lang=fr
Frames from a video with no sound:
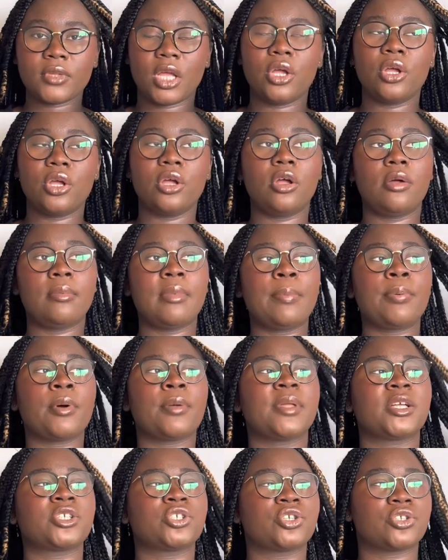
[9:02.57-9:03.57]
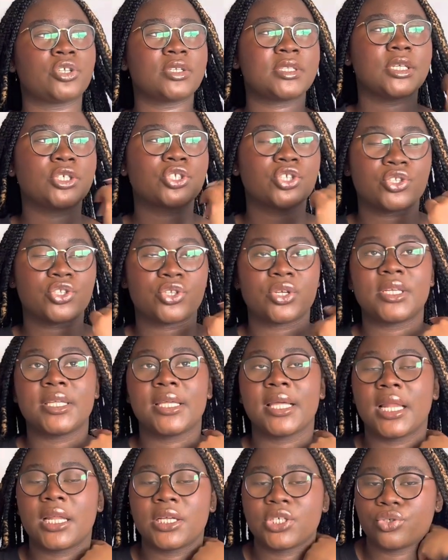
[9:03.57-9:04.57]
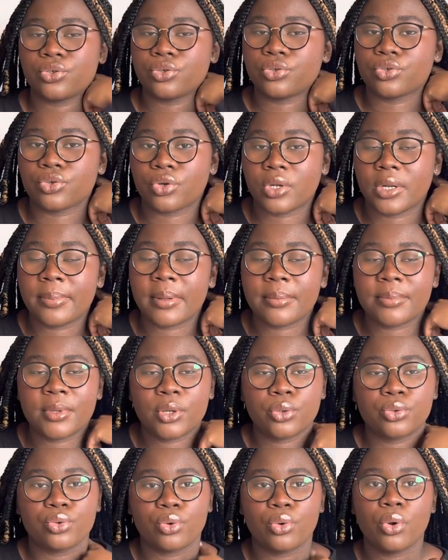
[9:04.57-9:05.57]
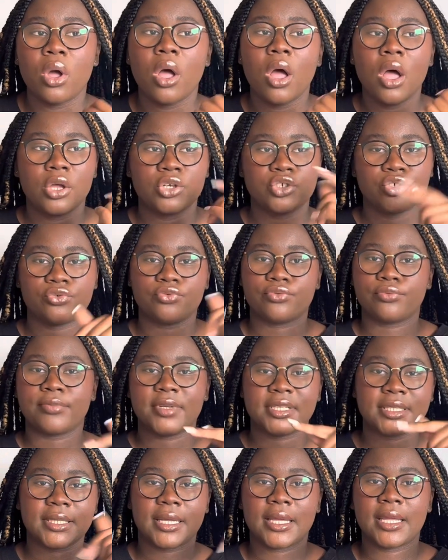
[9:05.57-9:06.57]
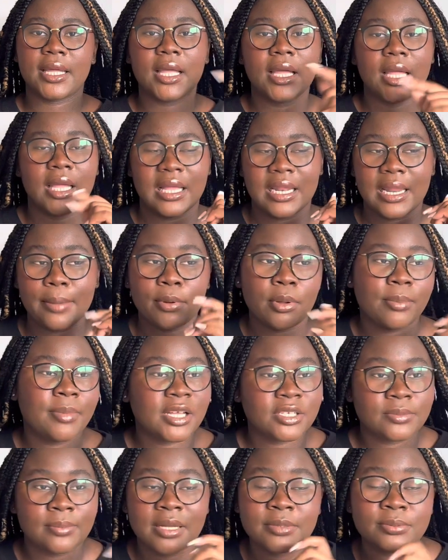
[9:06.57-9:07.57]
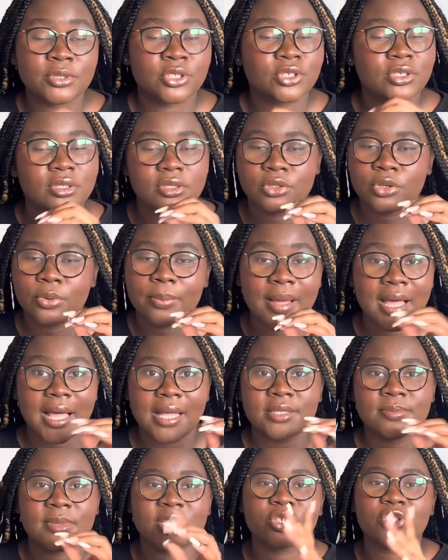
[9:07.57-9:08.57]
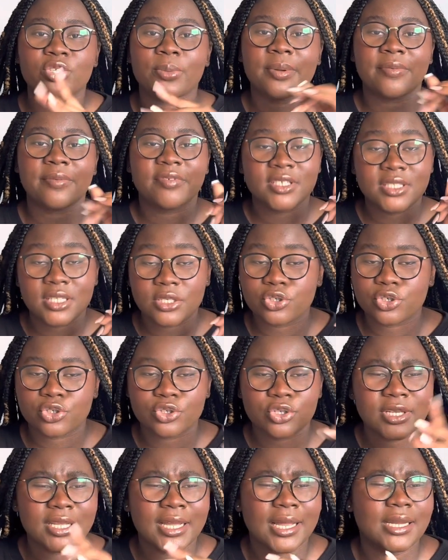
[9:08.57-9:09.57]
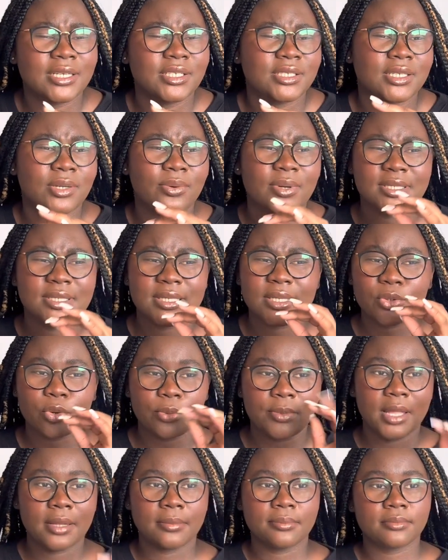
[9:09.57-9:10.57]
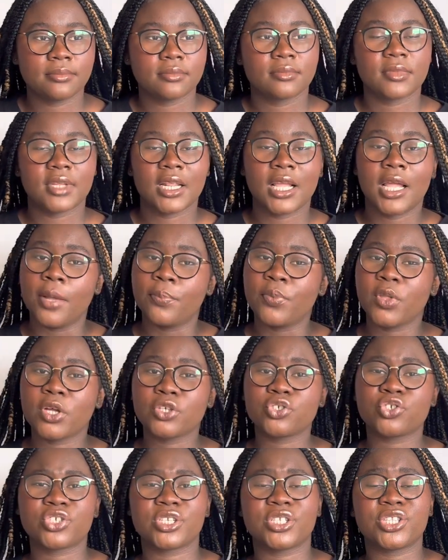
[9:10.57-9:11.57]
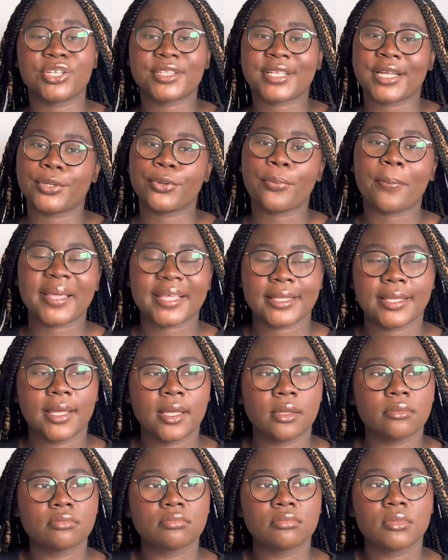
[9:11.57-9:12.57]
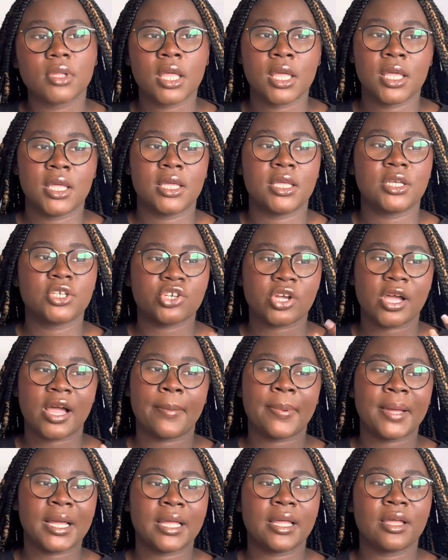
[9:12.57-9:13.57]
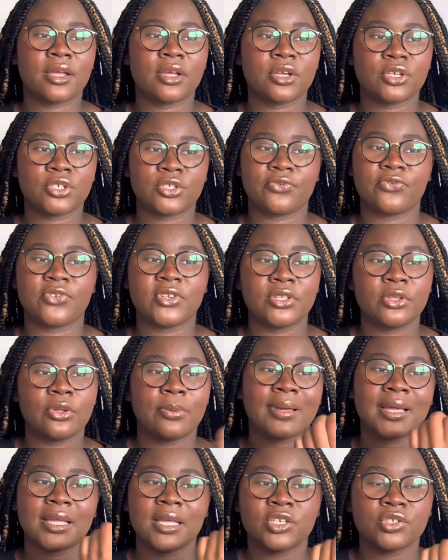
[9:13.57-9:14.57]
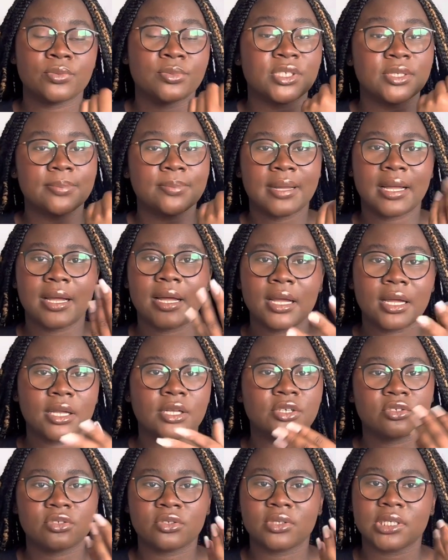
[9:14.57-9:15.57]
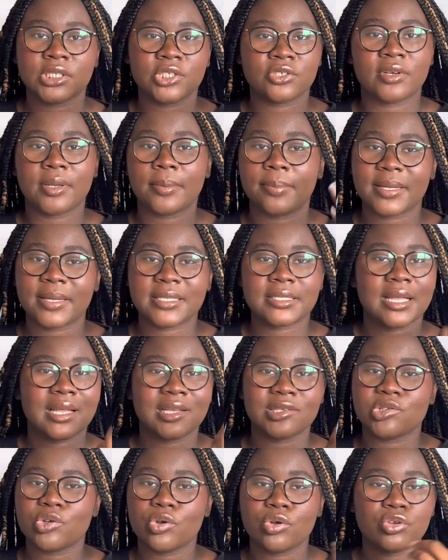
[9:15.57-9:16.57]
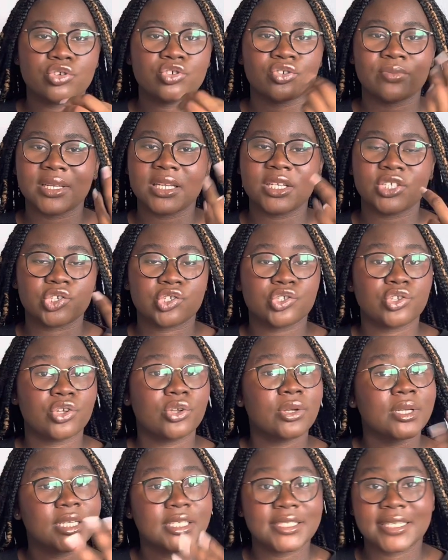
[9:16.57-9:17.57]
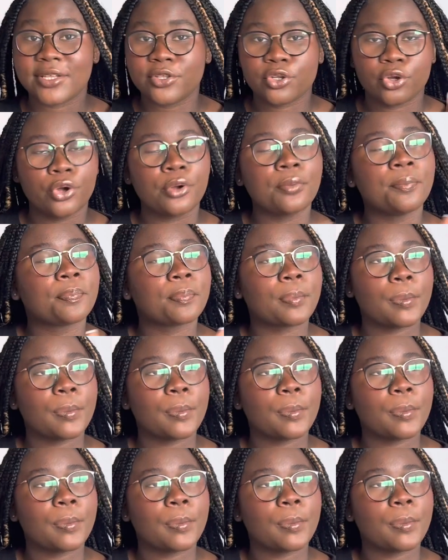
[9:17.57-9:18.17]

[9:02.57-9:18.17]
Euh, ma première chanson, c'était une chanson lingala. Je ne connais pas bien le nom. Je vous mettrai. La première, marche de base, ma chanson préférée, c'était une chanson lingala. Je disais, ouais, c'est trop bien. Et puis un jour, j'étais en train de prier. Et genre après, je finis de prier. Je me dis, bah, je vais passer un temps, je mets des chansons et j'adore.